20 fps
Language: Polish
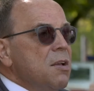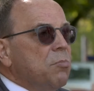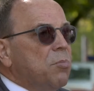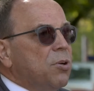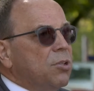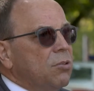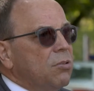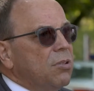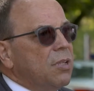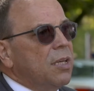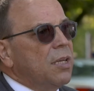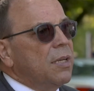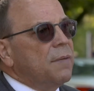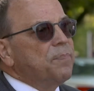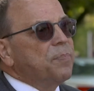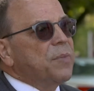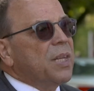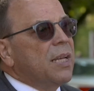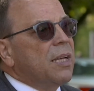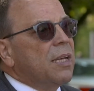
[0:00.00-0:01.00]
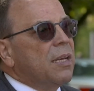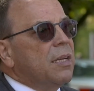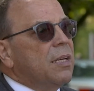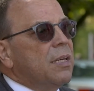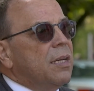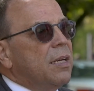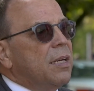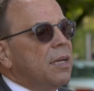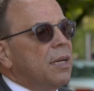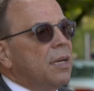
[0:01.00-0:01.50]
Po drugie,
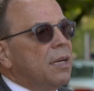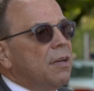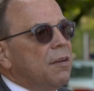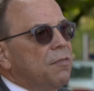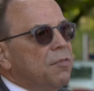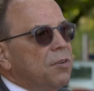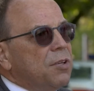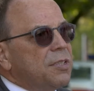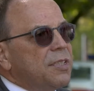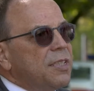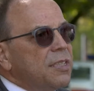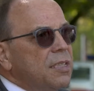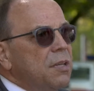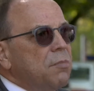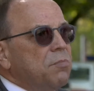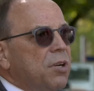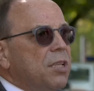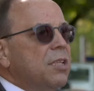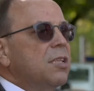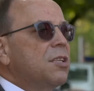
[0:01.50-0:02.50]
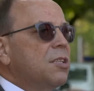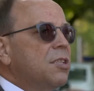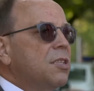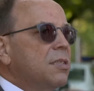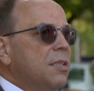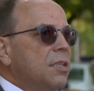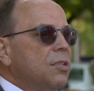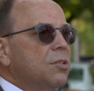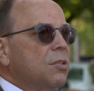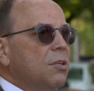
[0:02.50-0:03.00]
e, e, system płatniczy
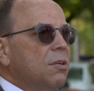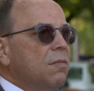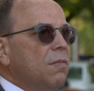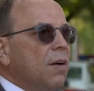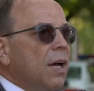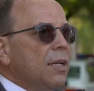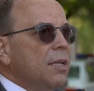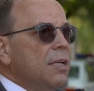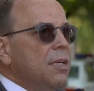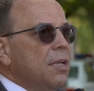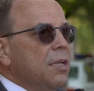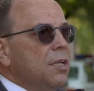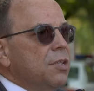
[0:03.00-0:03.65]
jest nadzorowany.